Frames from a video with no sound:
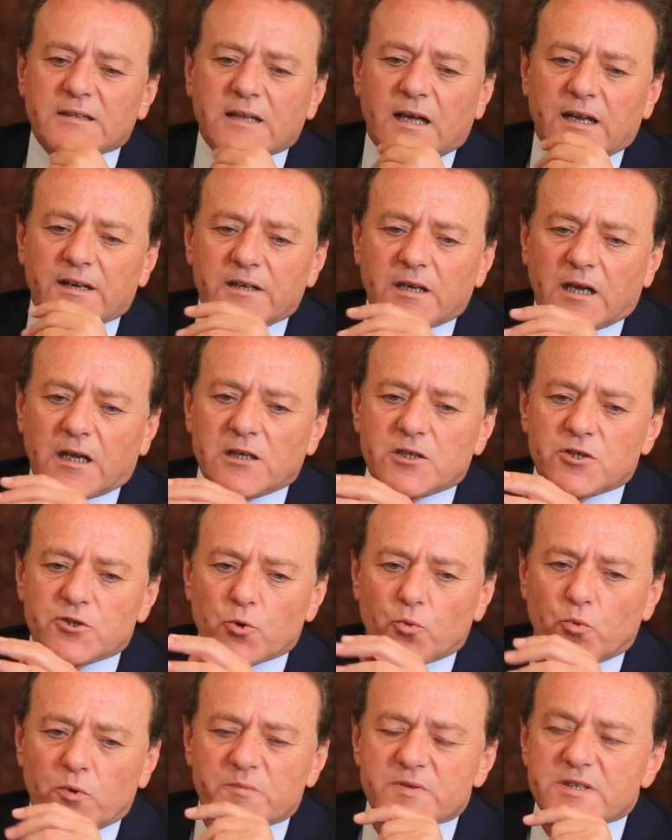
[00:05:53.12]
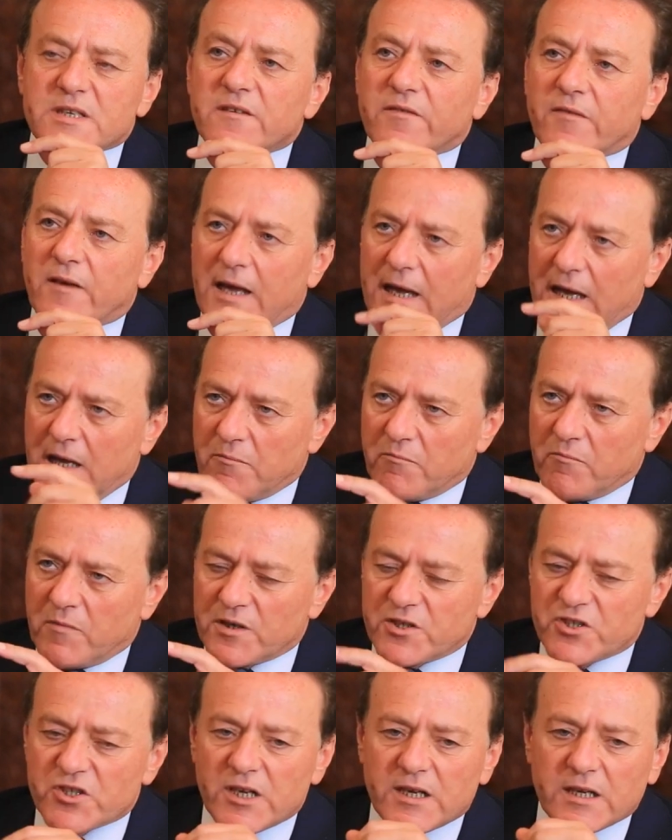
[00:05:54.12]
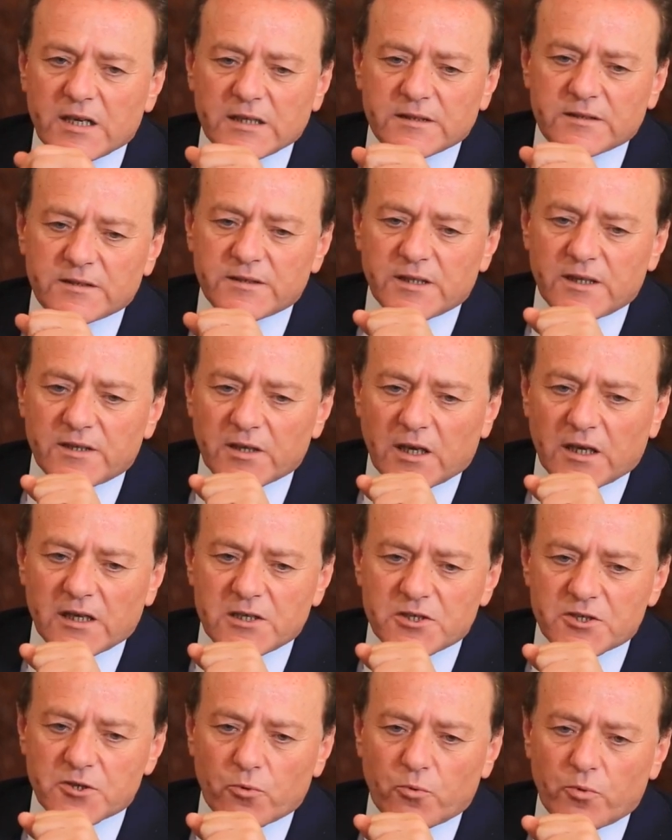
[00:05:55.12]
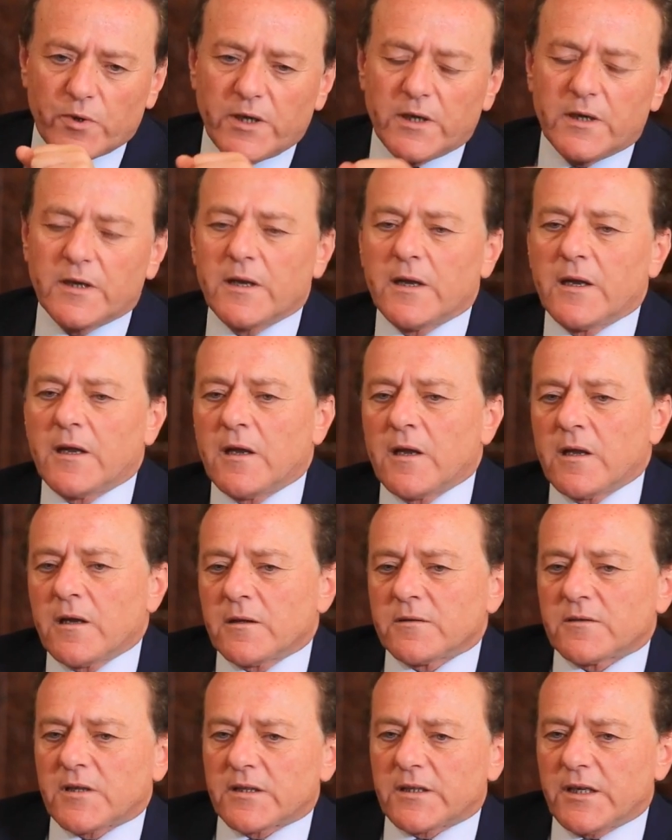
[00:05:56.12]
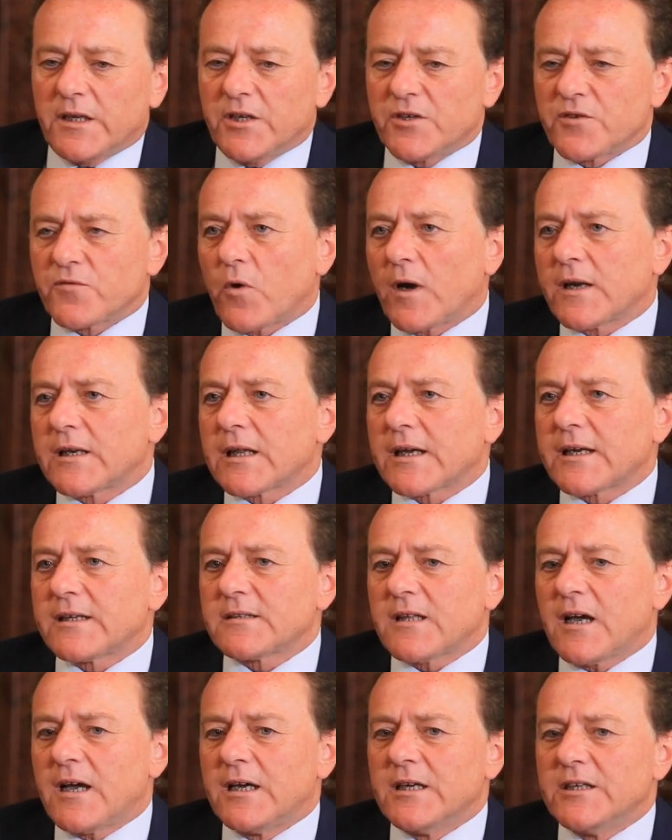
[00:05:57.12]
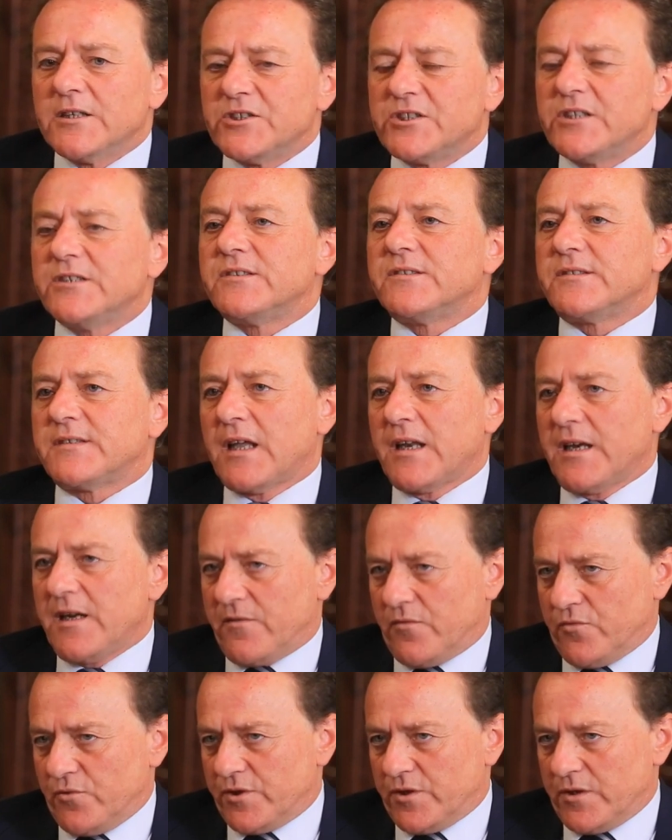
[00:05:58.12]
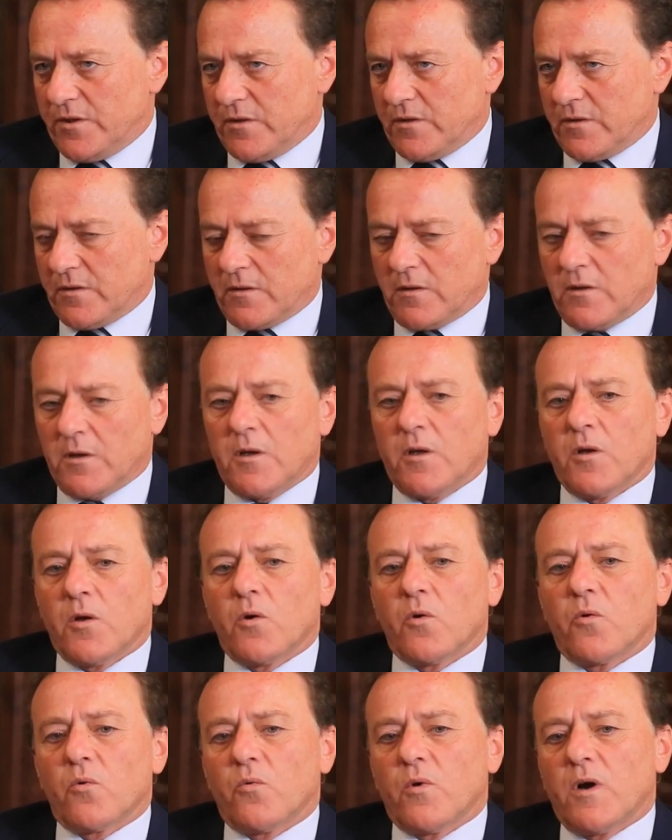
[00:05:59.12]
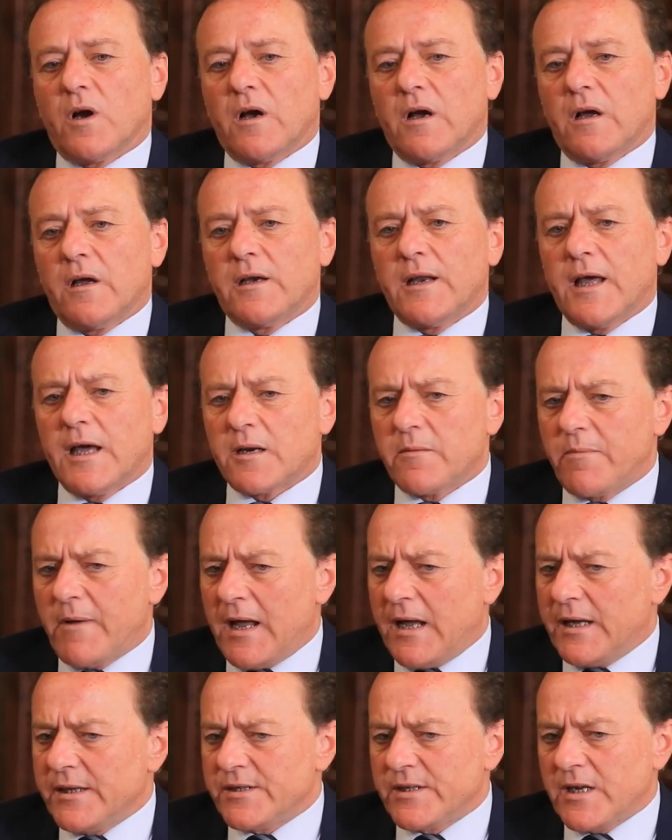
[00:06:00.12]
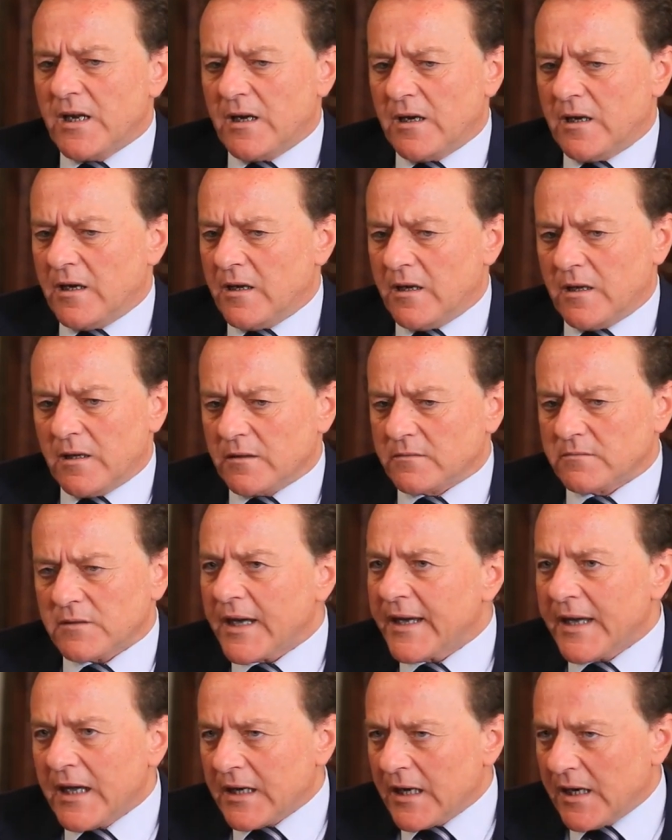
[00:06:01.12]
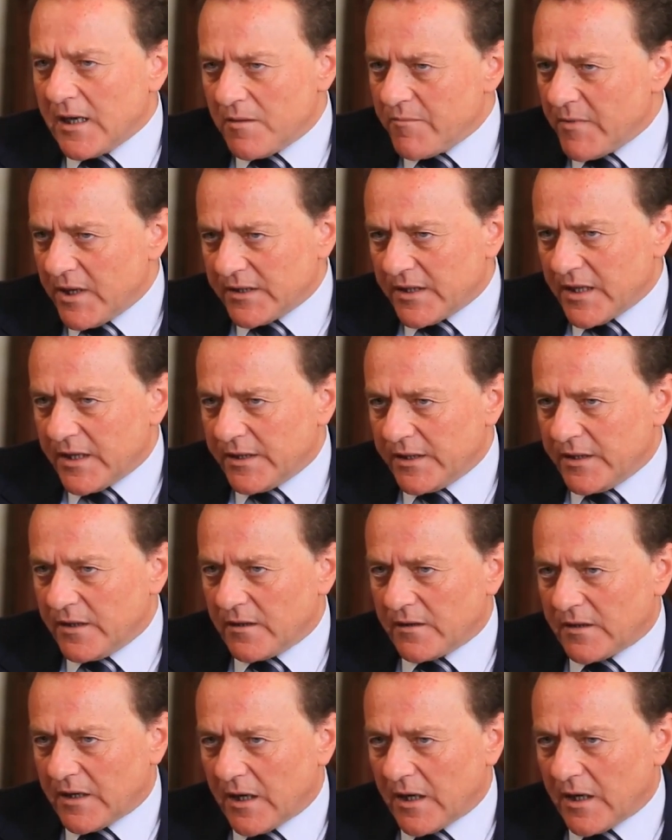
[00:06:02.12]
قطاع النقل الجوي بصفه عامه الشركات ديال النقل الجوي تتعيش في واحد القطاع جد تنافسي والارباح ديال الطيران المدني